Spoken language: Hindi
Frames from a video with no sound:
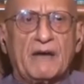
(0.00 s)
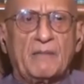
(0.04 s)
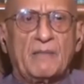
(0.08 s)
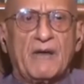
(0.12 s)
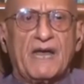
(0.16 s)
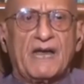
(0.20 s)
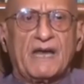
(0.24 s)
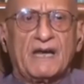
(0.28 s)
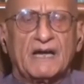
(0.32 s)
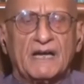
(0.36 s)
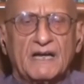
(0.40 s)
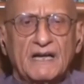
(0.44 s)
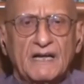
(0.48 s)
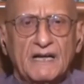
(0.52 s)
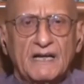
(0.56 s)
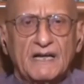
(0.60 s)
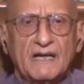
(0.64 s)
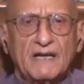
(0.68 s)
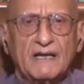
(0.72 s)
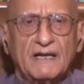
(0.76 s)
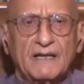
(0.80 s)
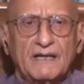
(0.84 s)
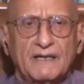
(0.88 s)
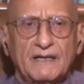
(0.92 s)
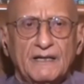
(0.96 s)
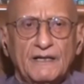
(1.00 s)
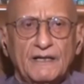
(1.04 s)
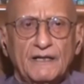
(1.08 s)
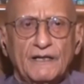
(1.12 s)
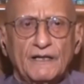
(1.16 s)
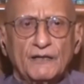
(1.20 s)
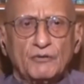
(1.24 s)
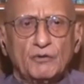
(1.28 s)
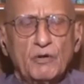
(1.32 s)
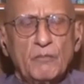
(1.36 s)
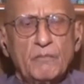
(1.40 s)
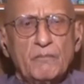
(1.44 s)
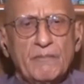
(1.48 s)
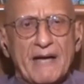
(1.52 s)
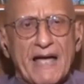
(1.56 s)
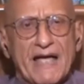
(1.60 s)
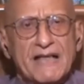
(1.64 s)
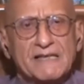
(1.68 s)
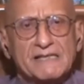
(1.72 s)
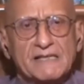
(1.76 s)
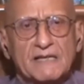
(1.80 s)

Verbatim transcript: जफर हिलाली का मजीद कहना था